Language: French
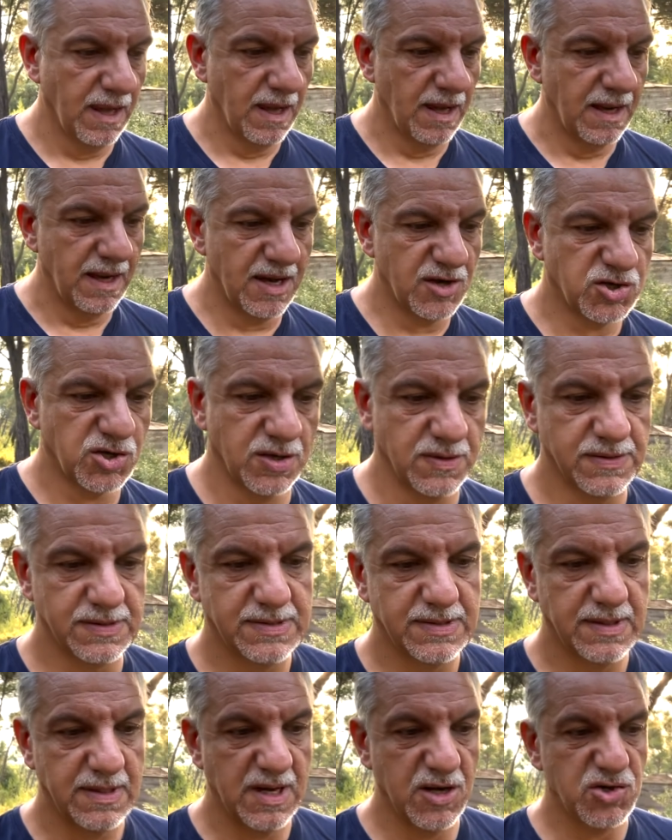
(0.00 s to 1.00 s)
La
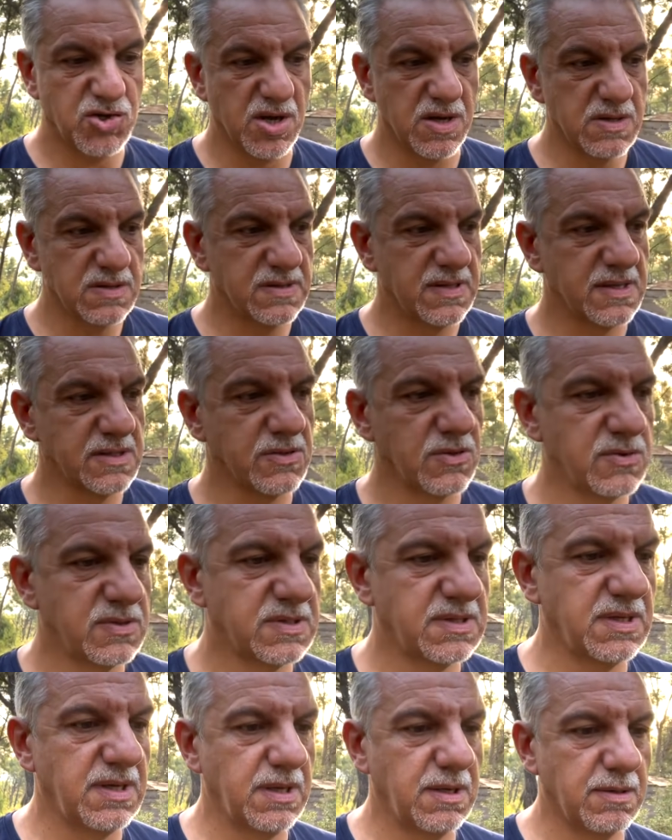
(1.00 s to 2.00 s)
chance. La chance, est-ce que
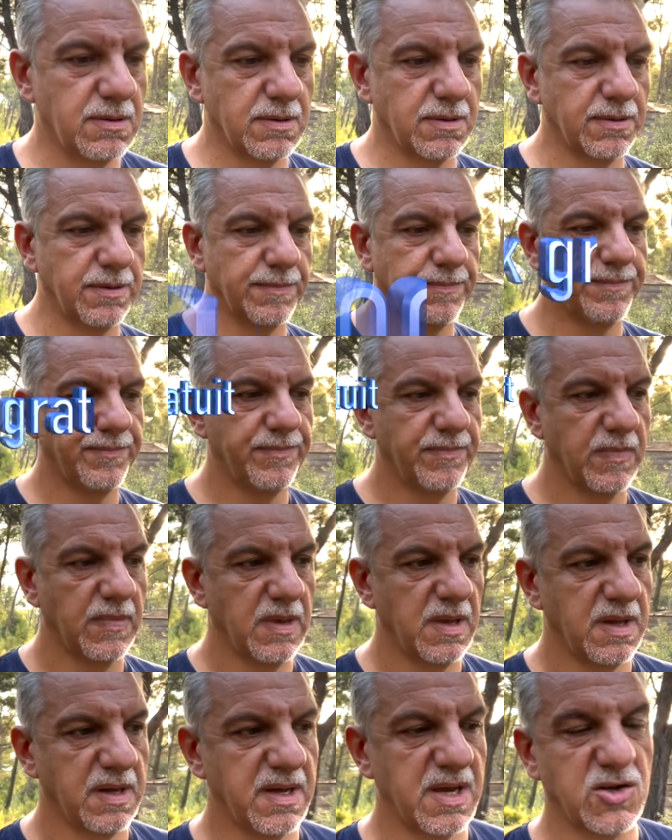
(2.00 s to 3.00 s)
c'est euh,
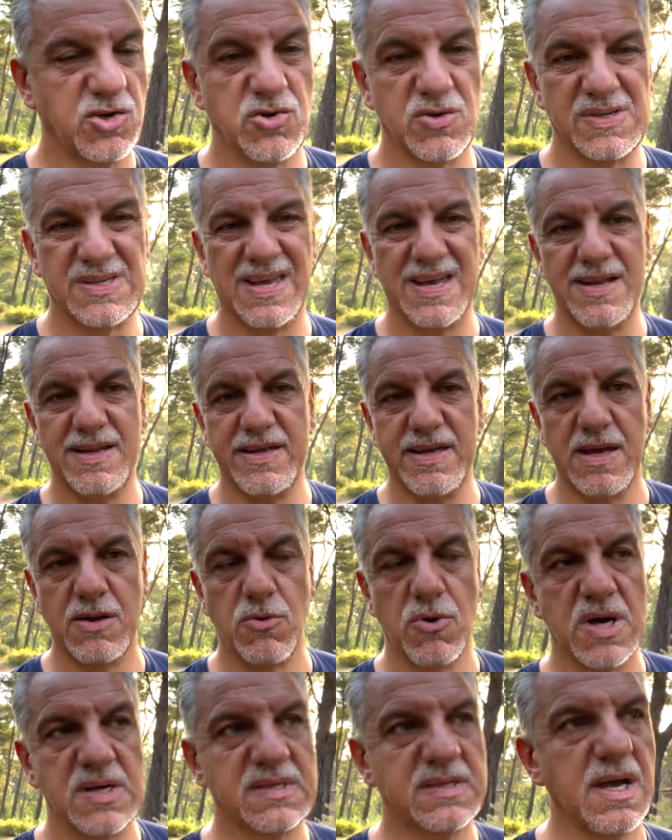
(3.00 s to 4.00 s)
quelque chose qui est lié
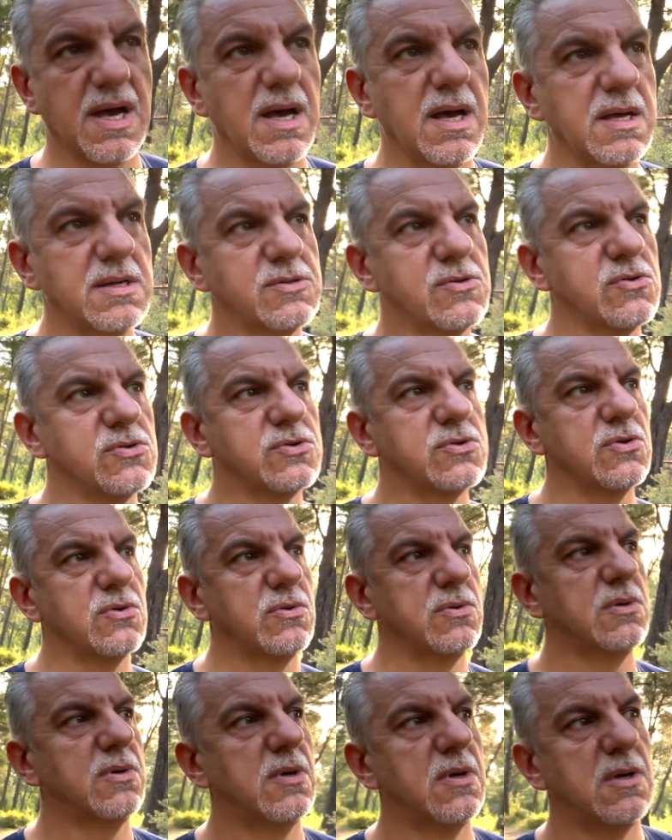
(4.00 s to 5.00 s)
au hasard Est-ce que
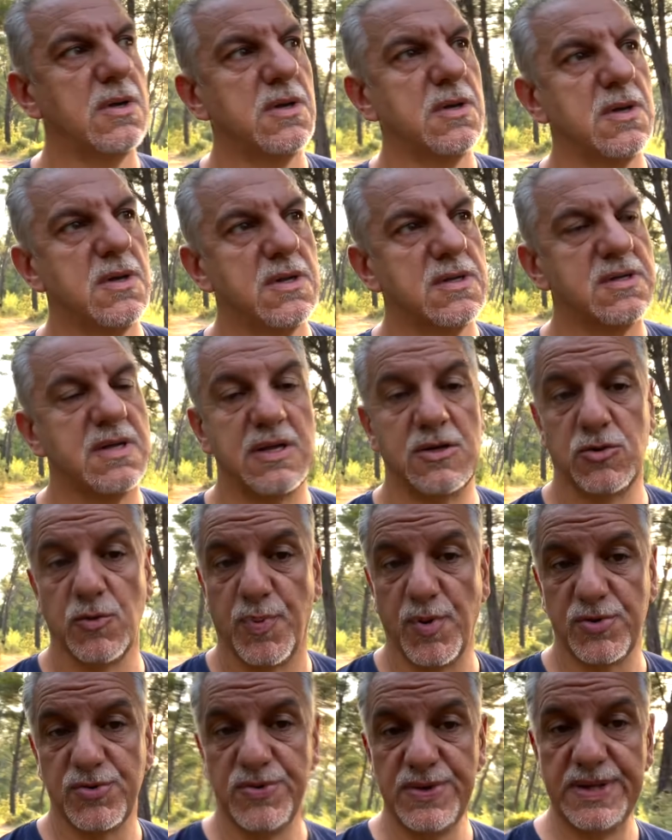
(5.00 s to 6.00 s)
c'est des
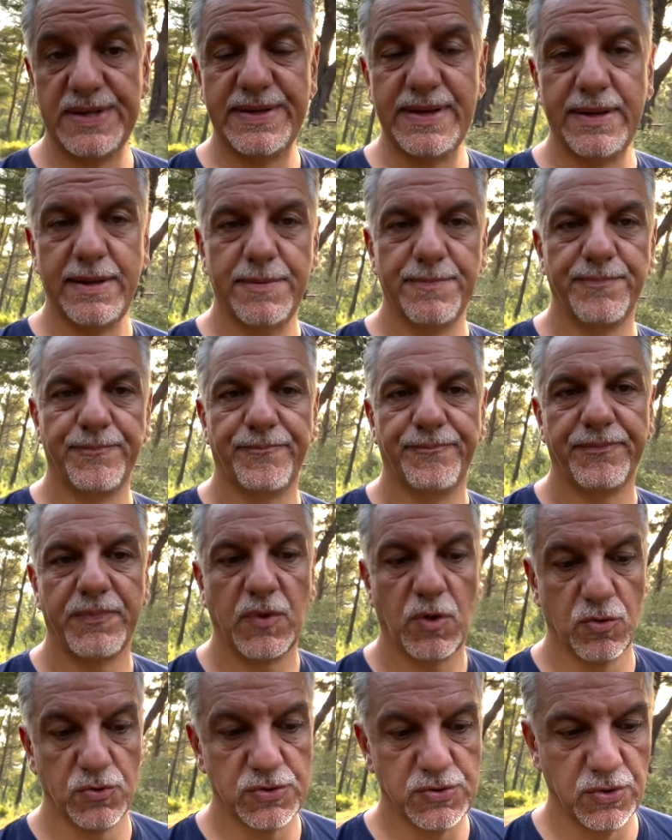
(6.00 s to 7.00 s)
opportunités
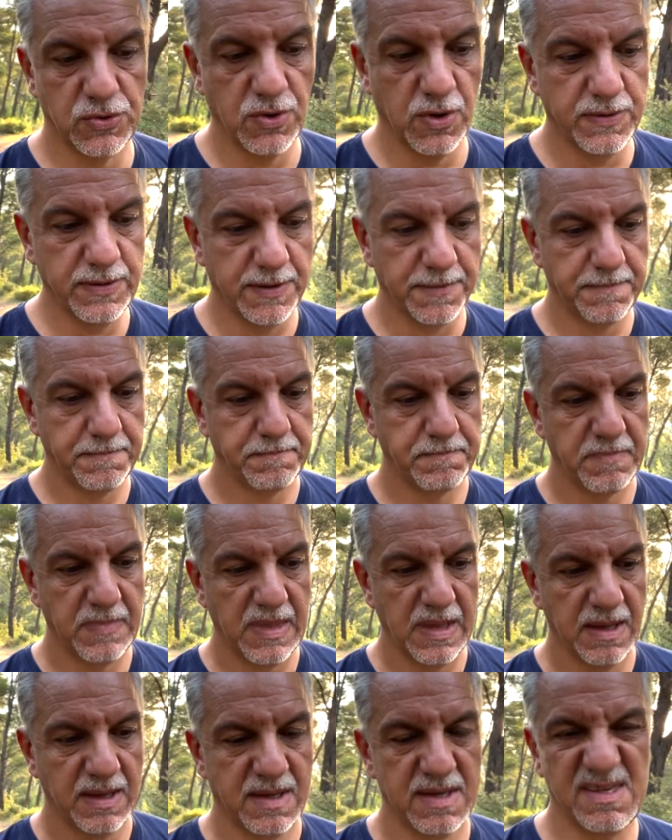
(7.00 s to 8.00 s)
qu'on se donne
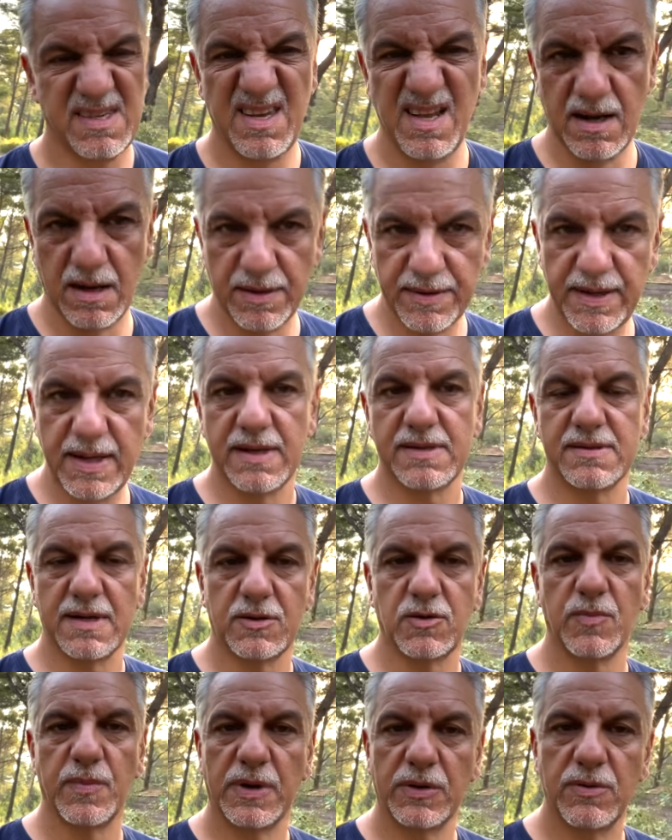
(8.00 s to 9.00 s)
Qu'est-ce qu'il en est
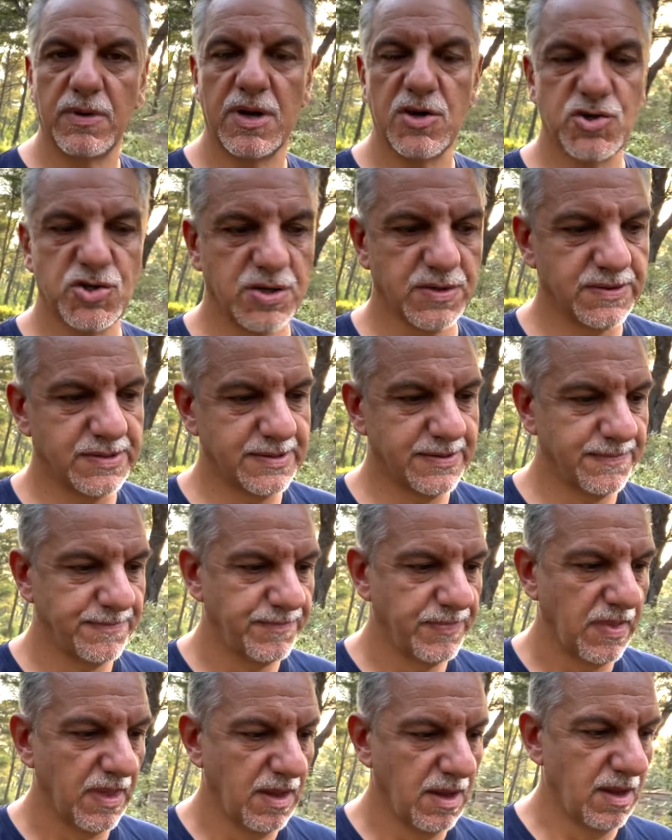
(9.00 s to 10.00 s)
exactement de la chance
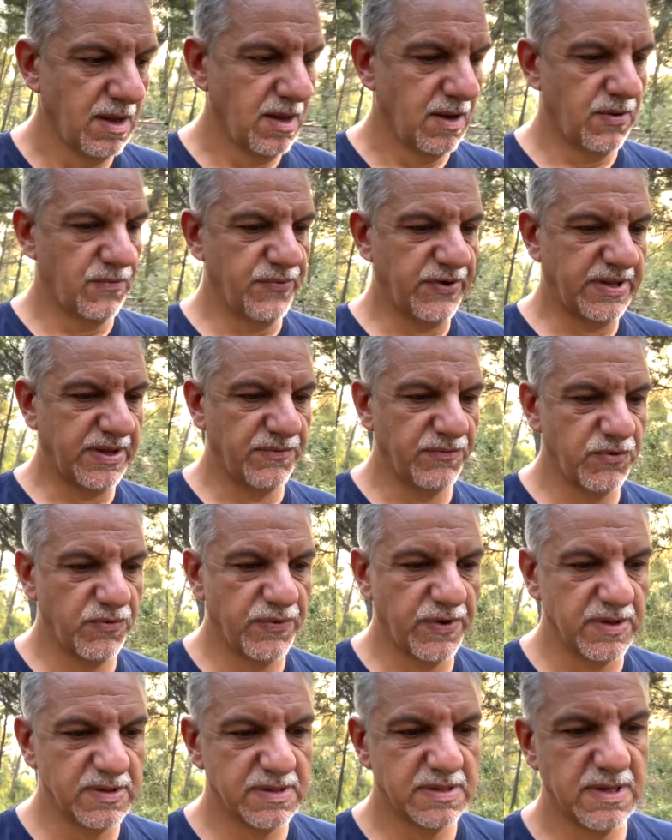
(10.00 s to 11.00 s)
En fait, en vieux
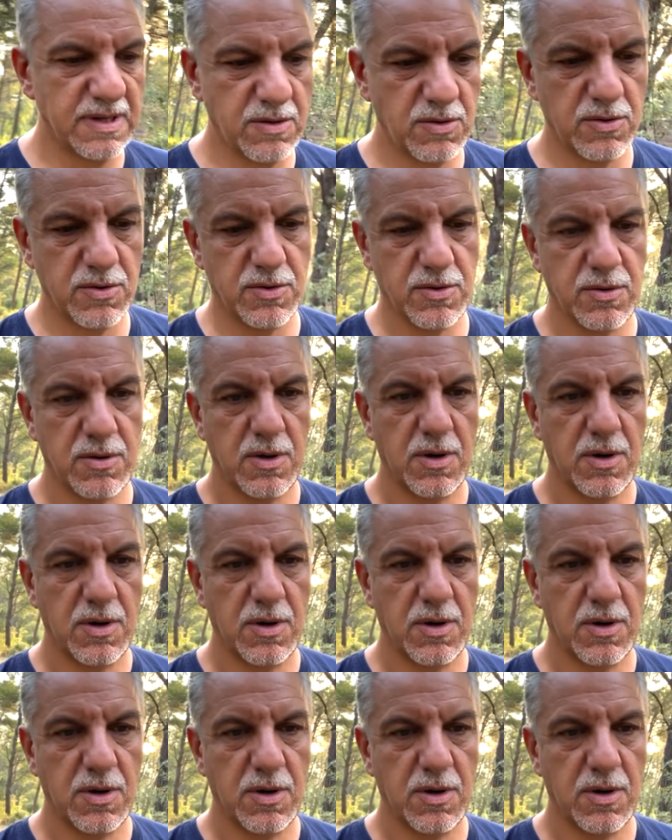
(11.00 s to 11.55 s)
français, le,